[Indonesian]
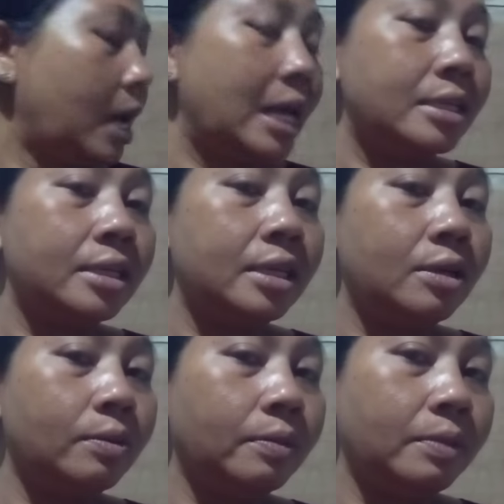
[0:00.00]
ASI
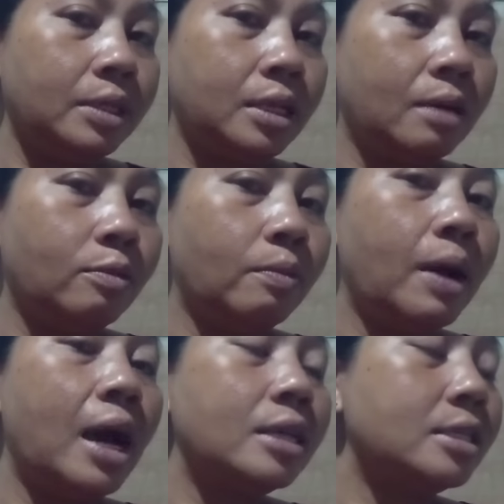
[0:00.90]
ya pemirsa pompa
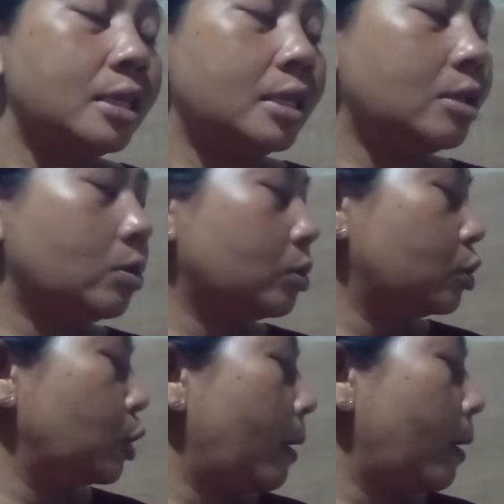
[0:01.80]
ASI terus